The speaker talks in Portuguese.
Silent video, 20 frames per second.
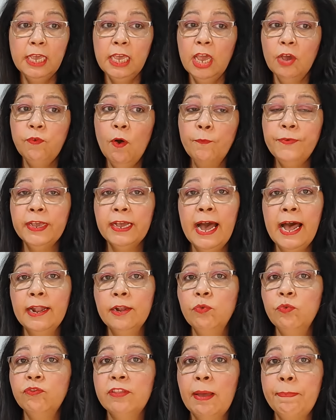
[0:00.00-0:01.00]
Eu vou ficar
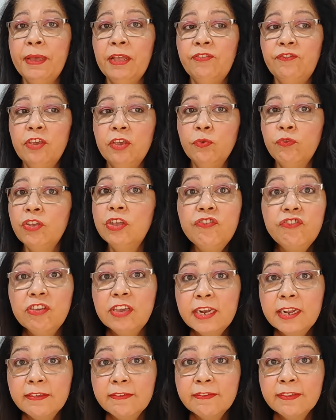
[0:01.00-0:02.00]
nos tapetinhos de
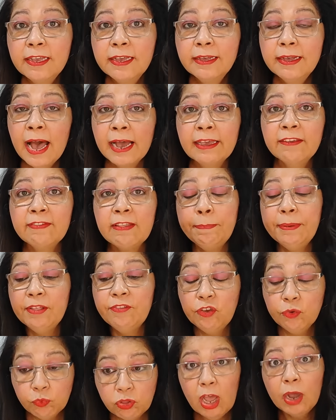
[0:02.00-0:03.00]
tiras, aqueles
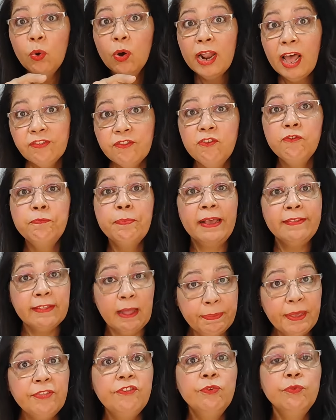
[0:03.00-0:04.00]
tapetinho decorativo, mas
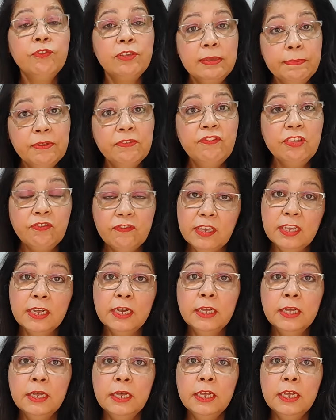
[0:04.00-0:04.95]
tapetinho simples de tira